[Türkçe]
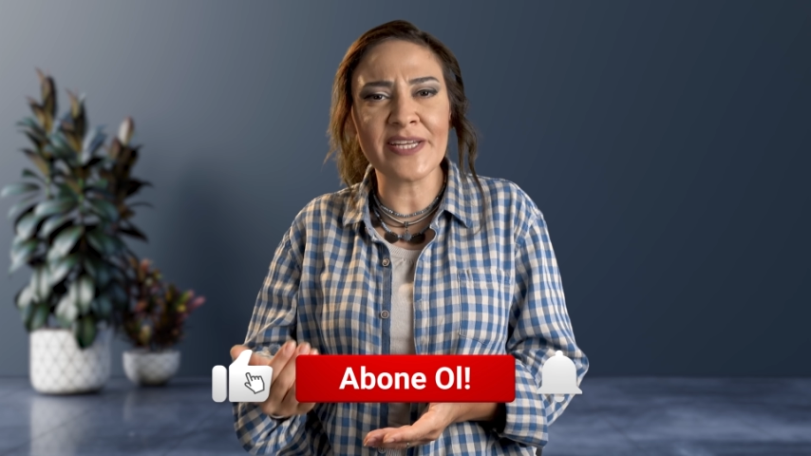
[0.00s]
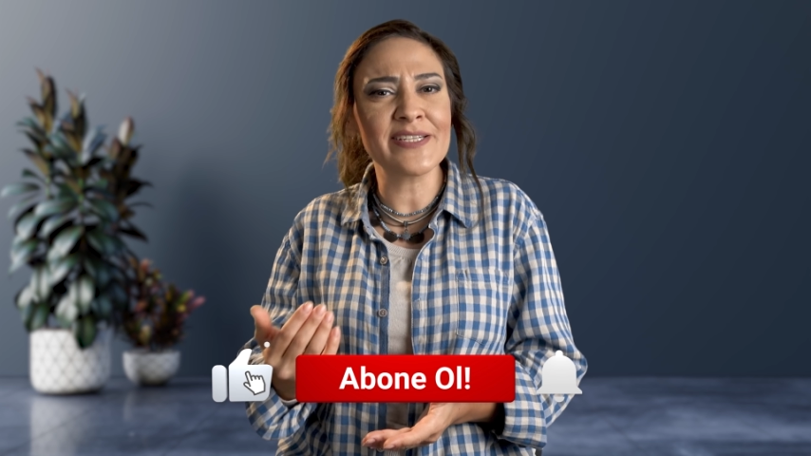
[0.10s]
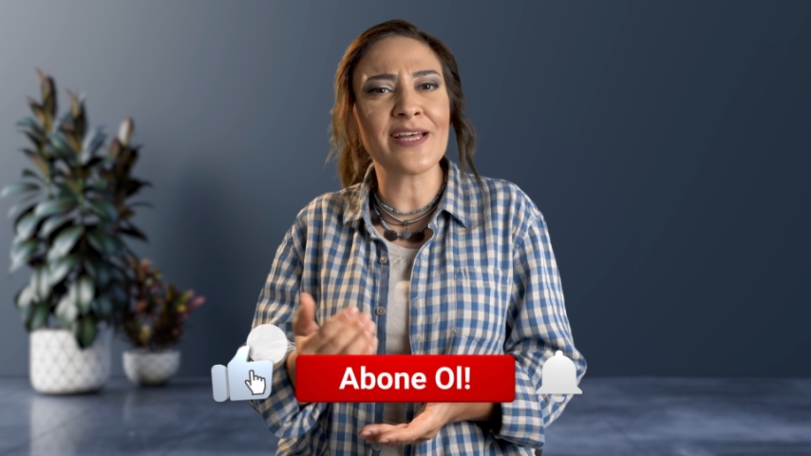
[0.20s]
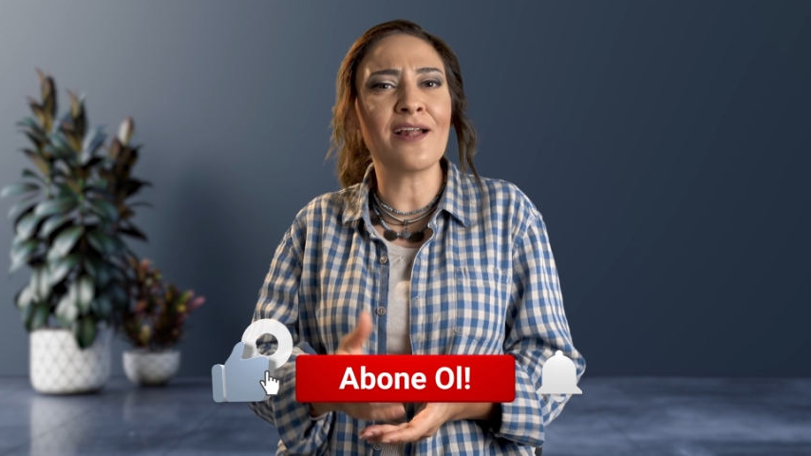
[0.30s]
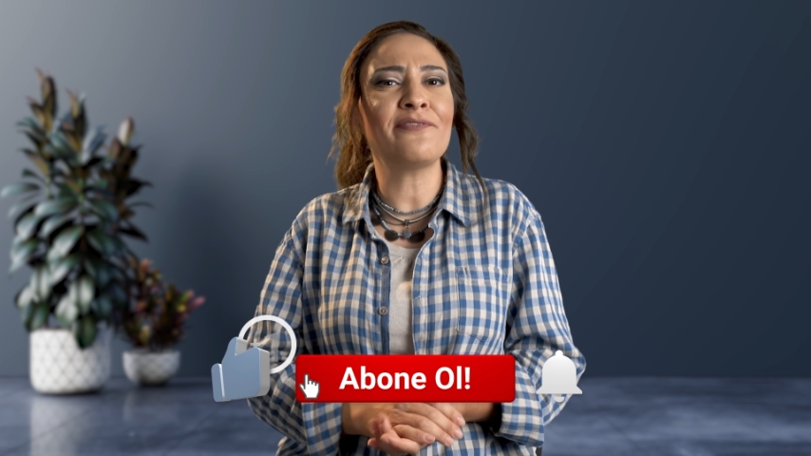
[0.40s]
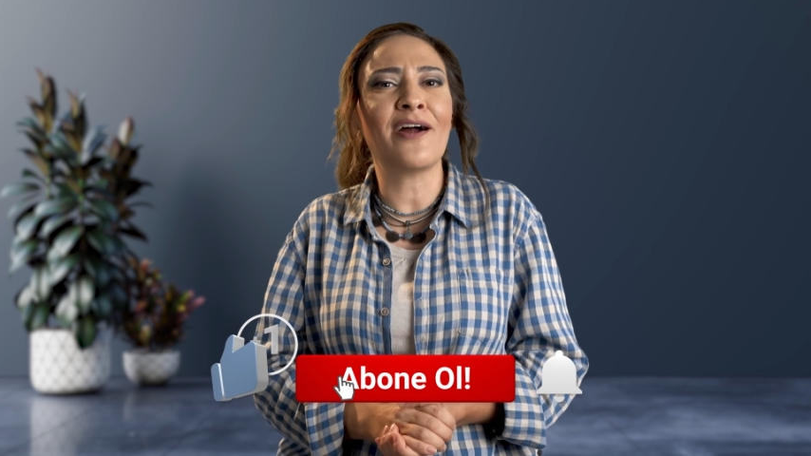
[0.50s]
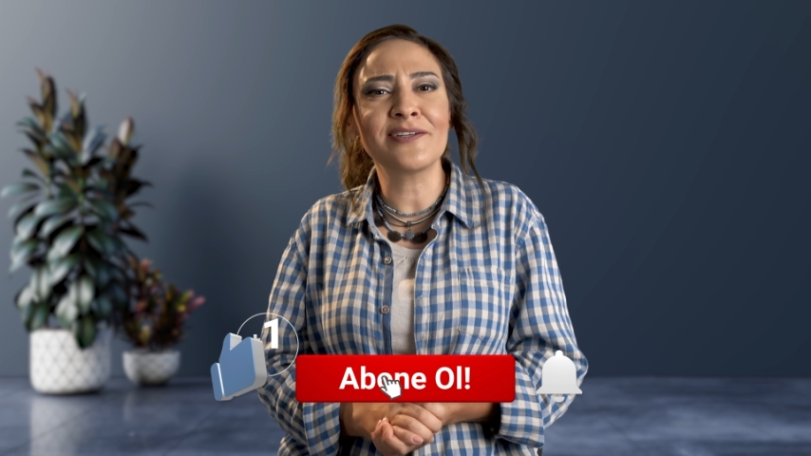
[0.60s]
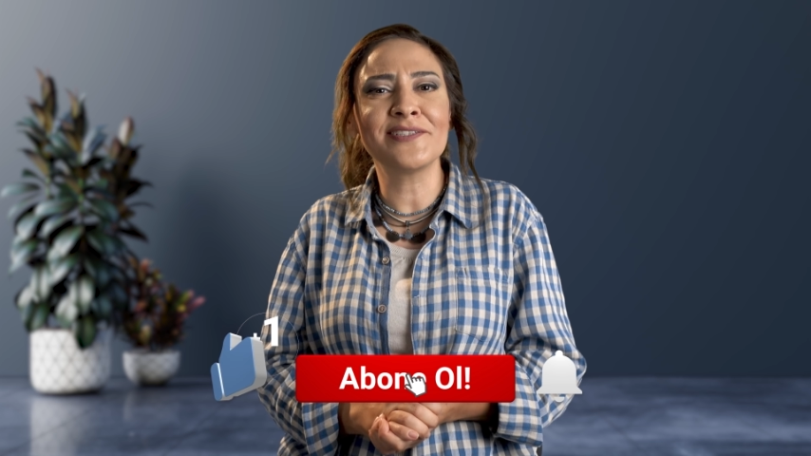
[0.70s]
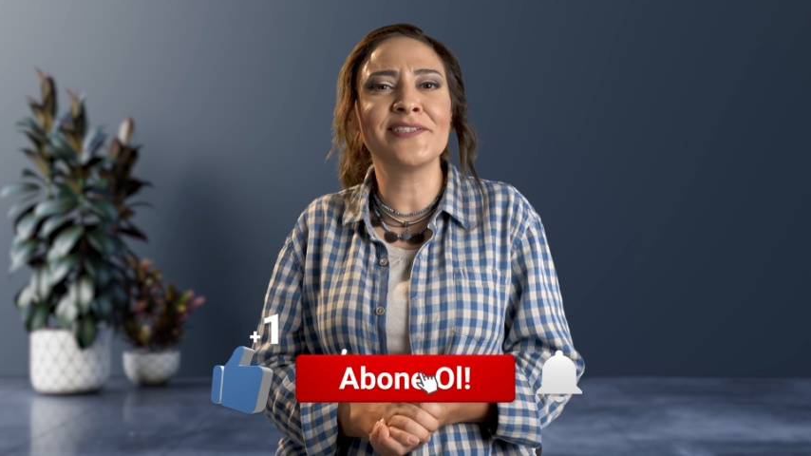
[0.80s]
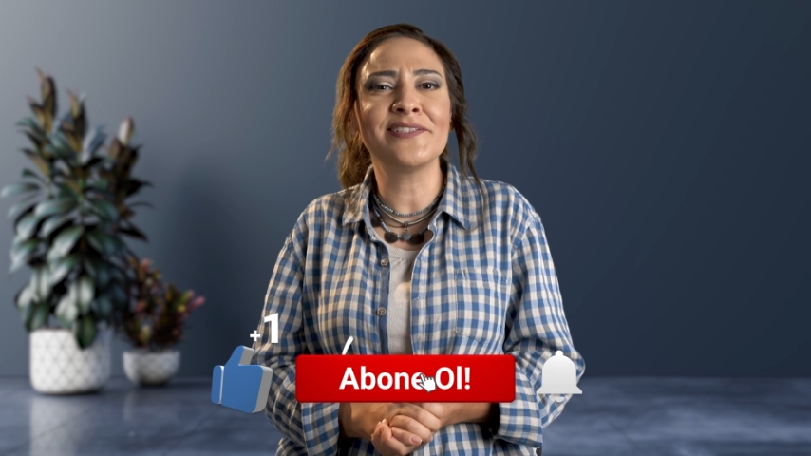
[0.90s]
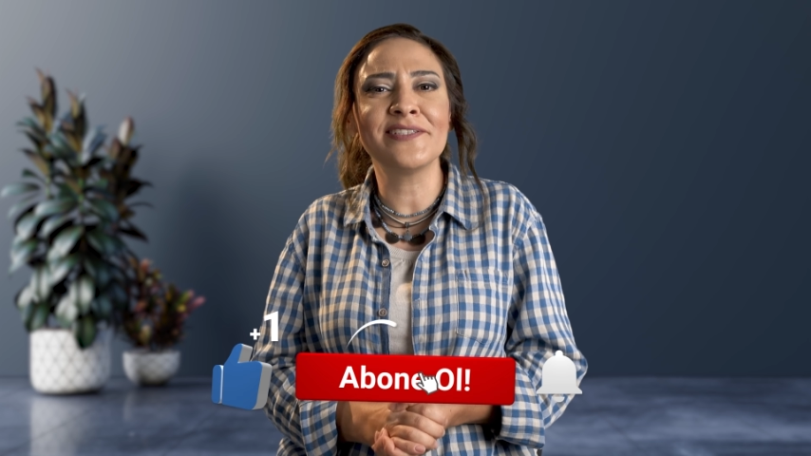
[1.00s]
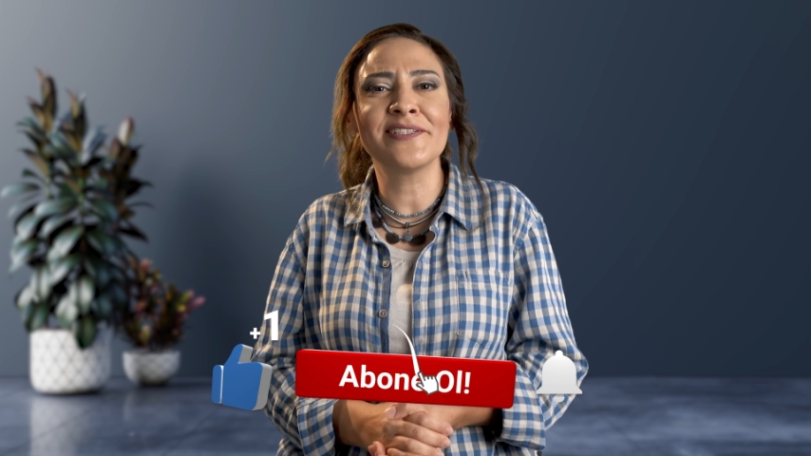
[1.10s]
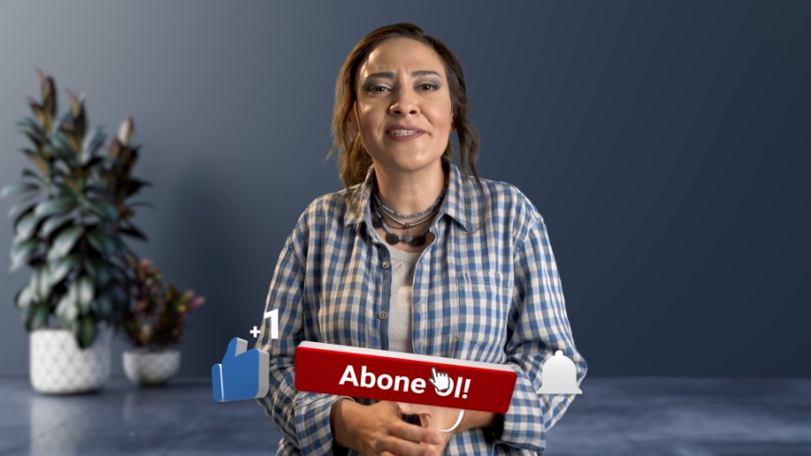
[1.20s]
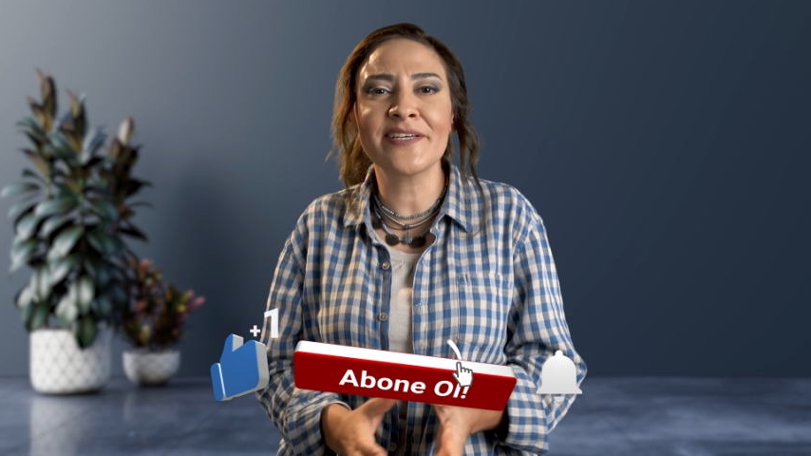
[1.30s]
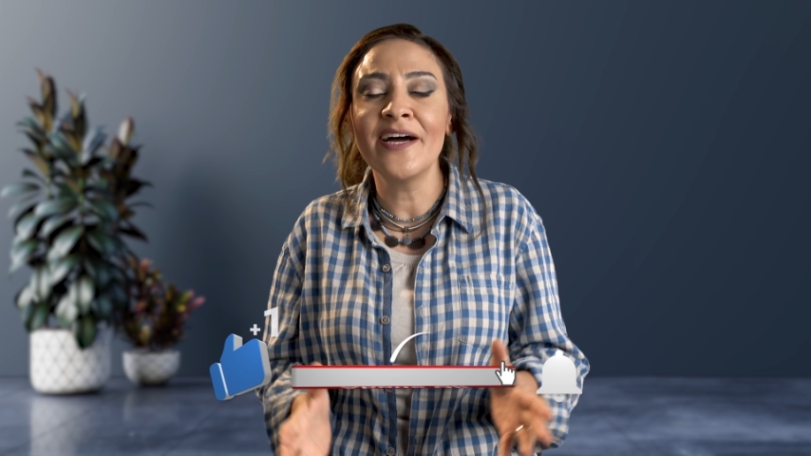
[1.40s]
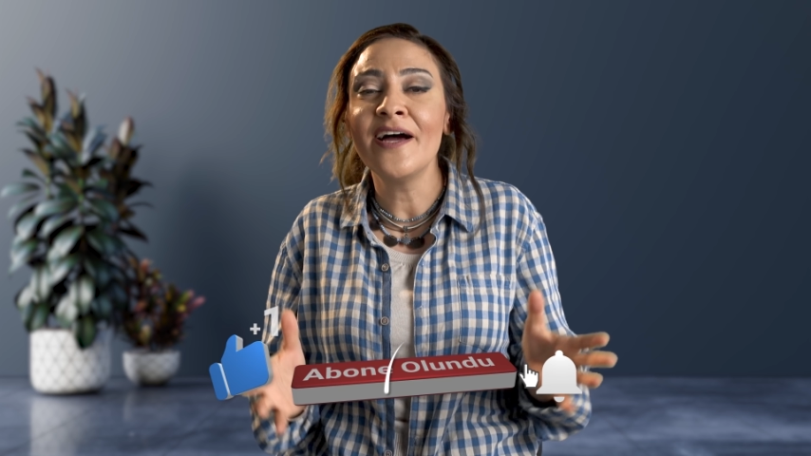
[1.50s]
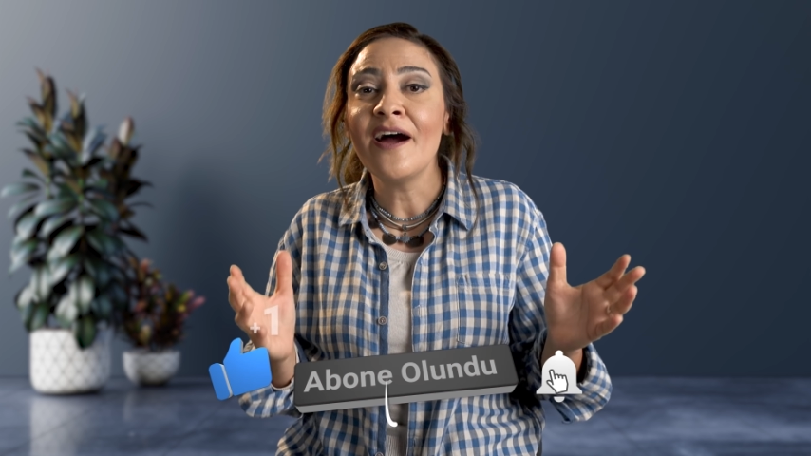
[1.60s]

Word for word: bireysel farkındalığınızı